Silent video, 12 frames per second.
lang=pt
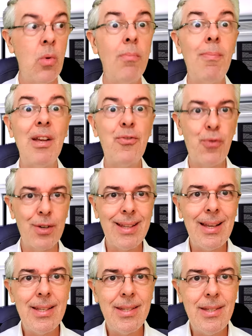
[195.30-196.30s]
mais
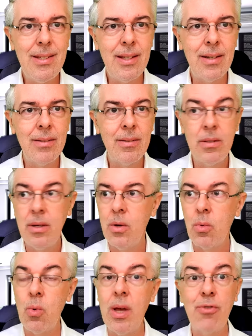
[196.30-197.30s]
fortalecida,
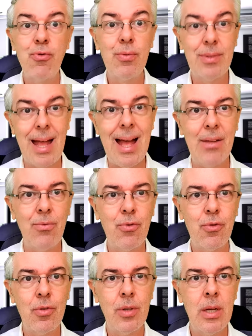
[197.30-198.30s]
com
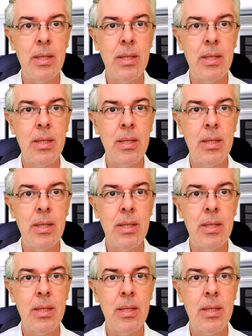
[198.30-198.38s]
resultados.